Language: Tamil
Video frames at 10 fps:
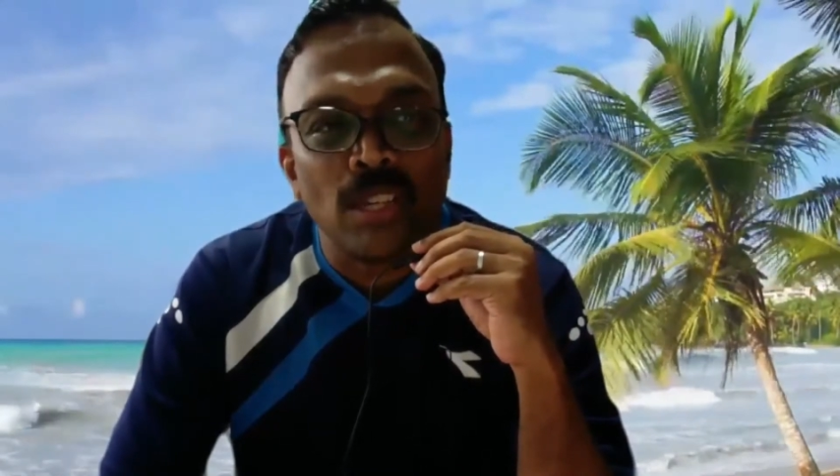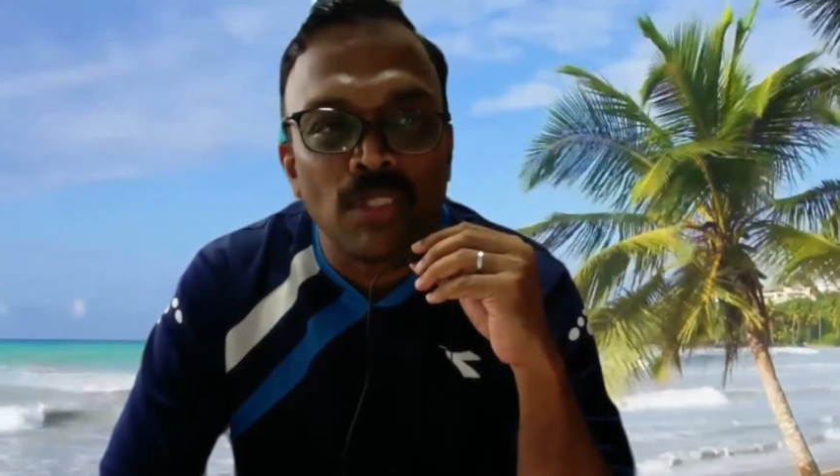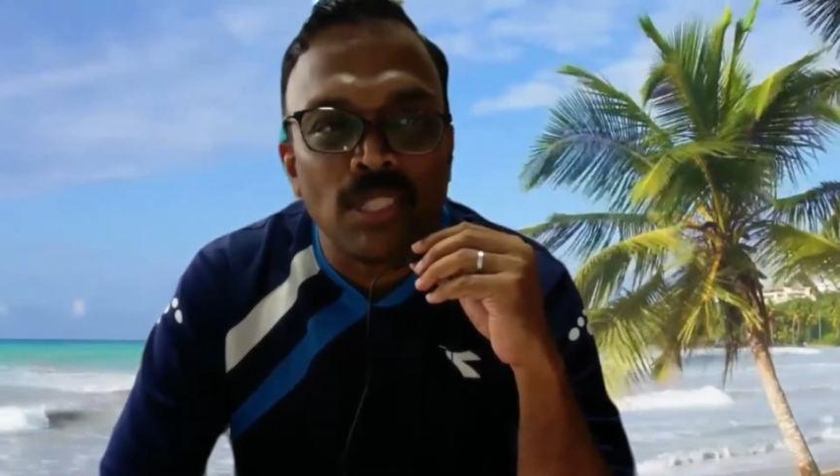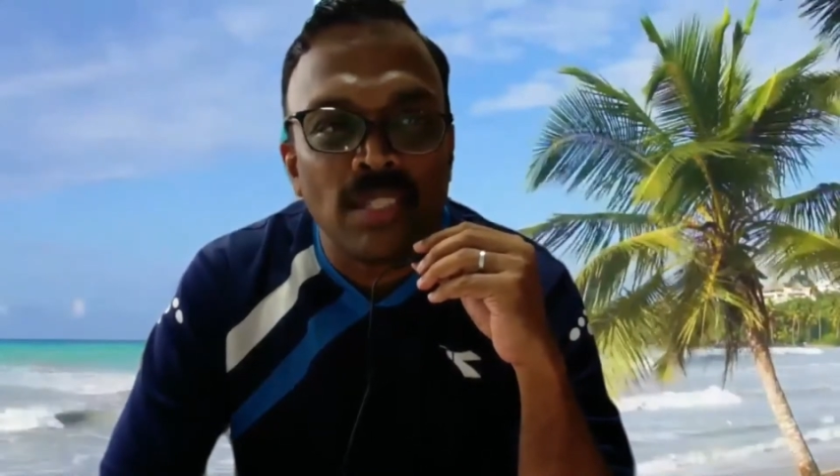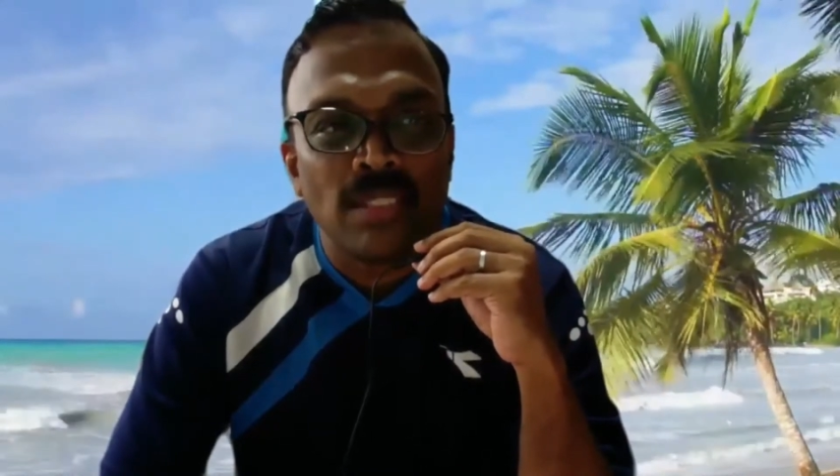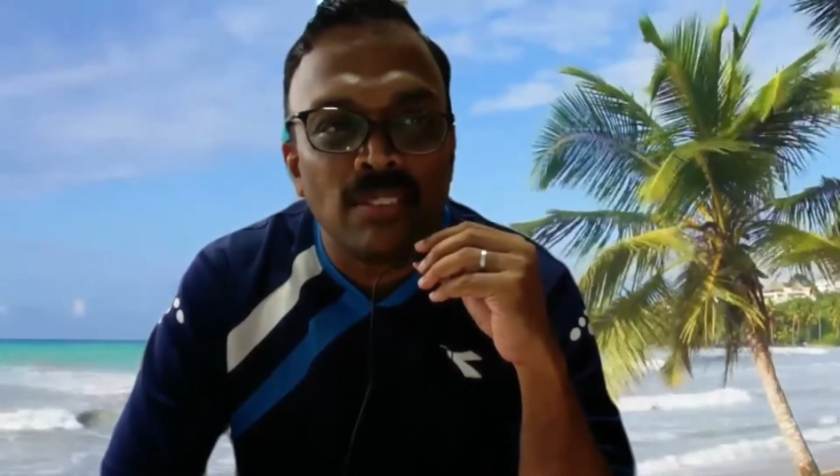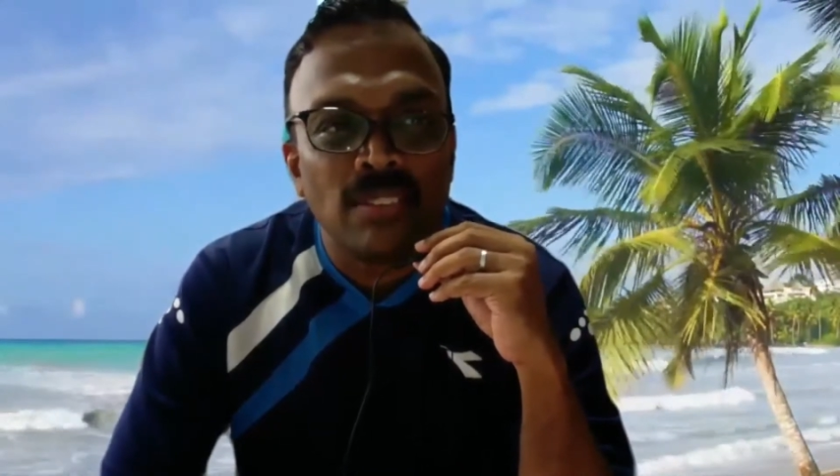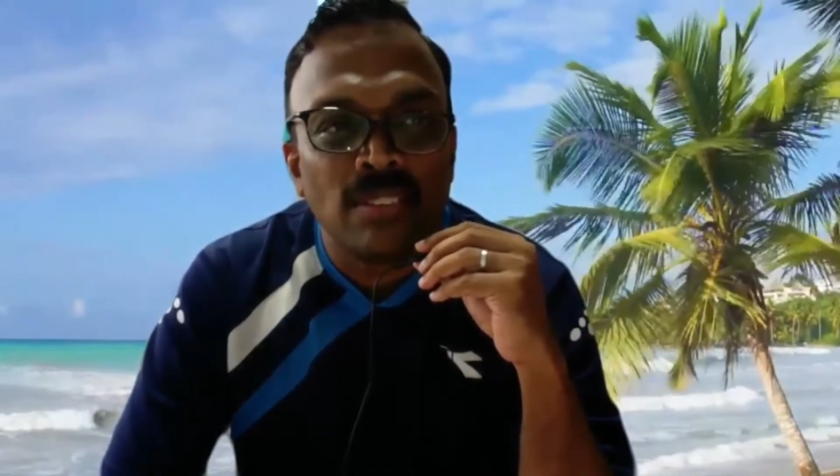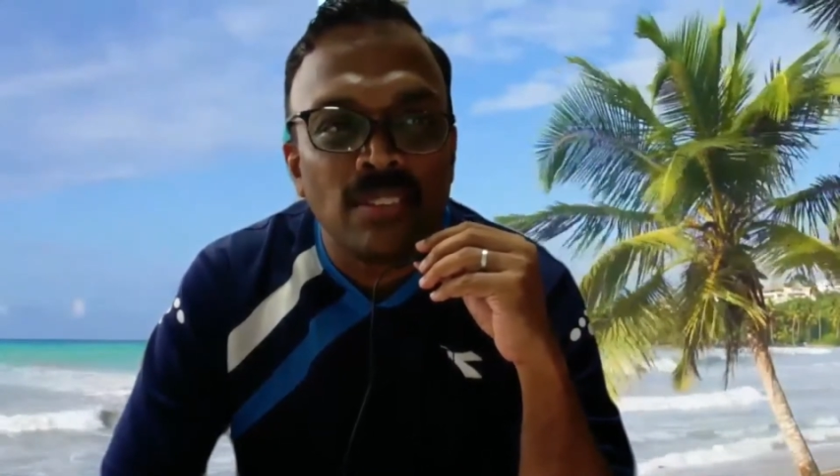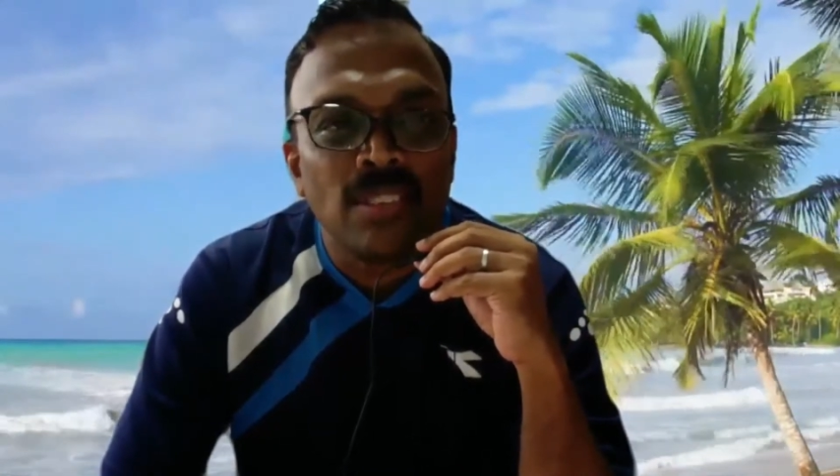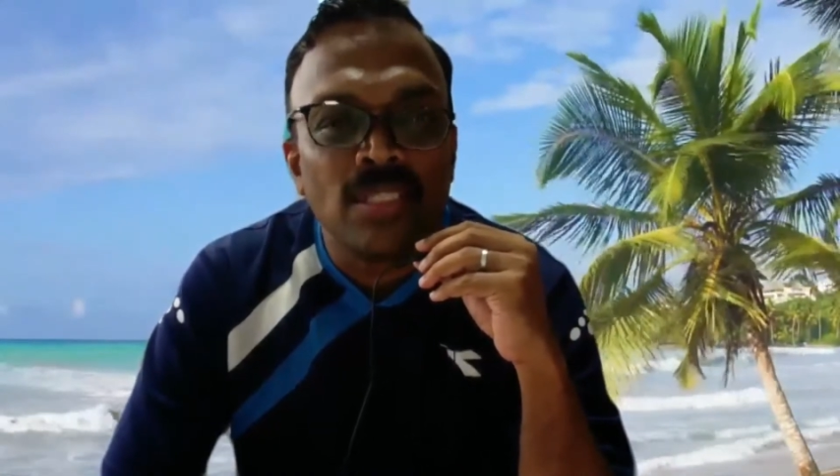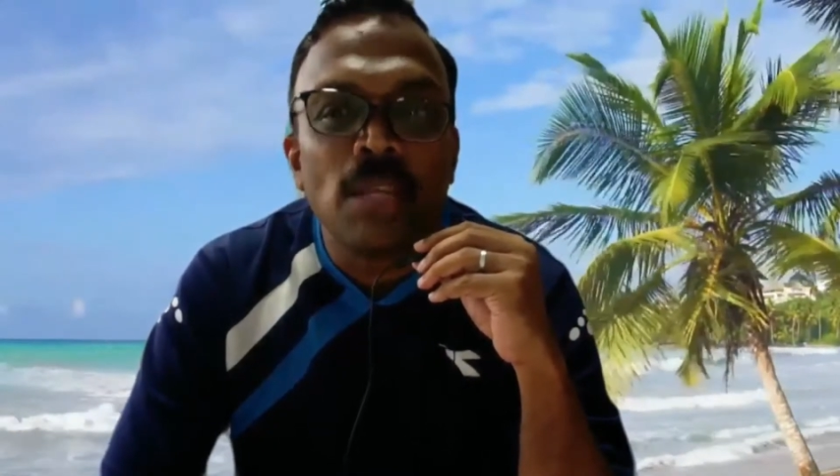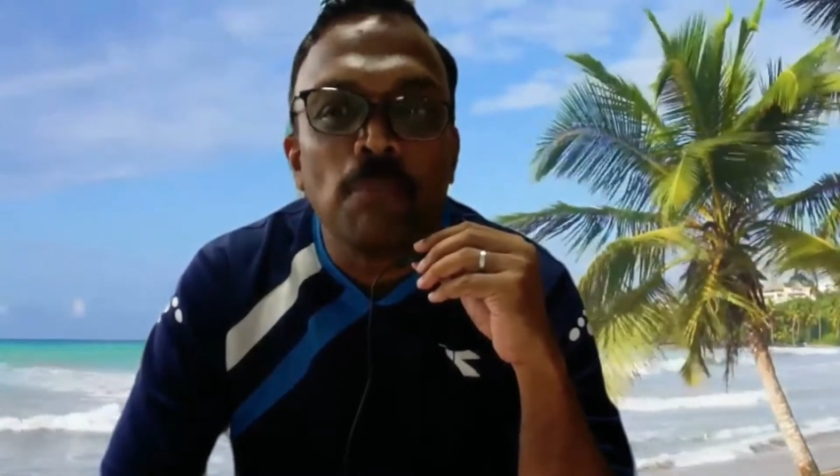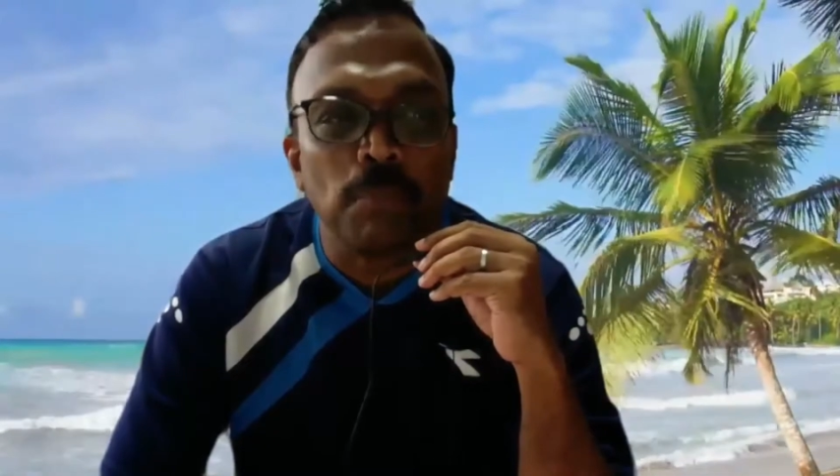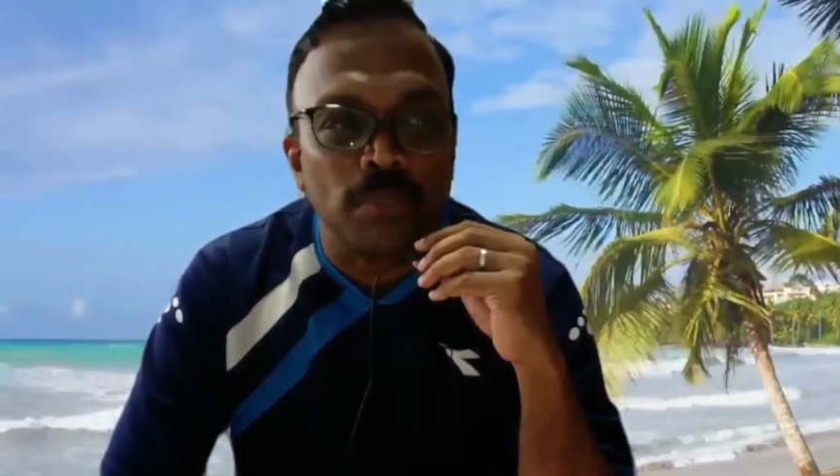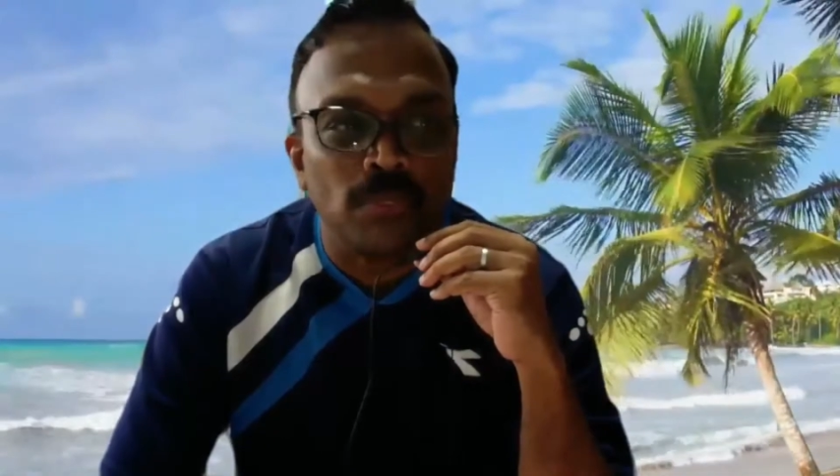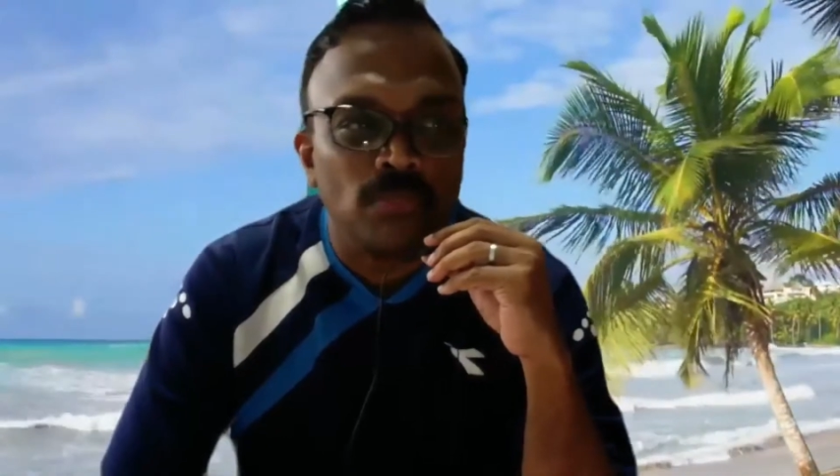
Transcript: கவிதை சிரிப்பு